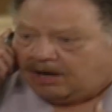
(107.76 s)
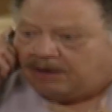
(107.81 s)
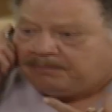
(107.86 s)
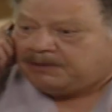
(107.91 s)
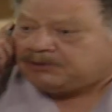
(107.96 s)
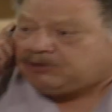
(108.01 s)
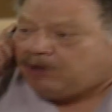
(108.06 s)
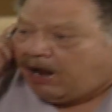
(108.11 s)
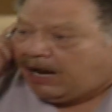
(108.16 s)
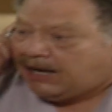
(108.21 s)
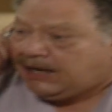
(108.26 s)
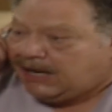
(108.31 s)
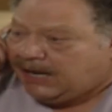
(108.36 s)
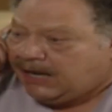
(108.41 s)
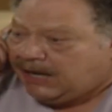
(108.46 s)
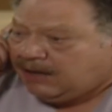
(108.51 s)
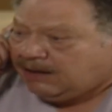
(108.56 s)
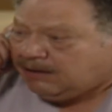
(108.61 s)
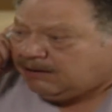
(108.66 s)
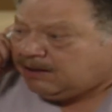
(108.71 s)
اقبضوا
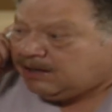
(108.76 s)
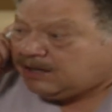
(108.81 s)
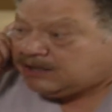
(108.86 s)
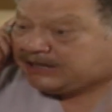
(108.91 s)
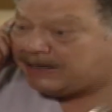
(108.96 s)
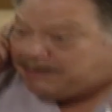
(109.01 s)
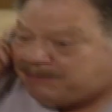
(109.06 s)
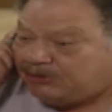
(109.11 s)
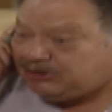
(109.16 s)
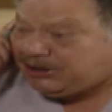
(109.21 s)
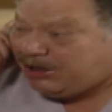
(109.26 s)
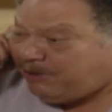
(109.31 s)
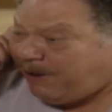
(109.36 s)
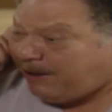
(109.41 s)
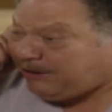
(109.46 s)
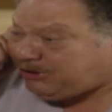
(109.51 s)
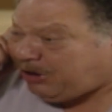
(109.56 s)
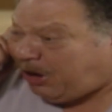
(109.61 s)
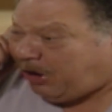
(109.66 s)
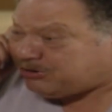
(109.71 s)
عليه جيبوه
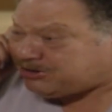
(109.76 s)
دلوقتي يا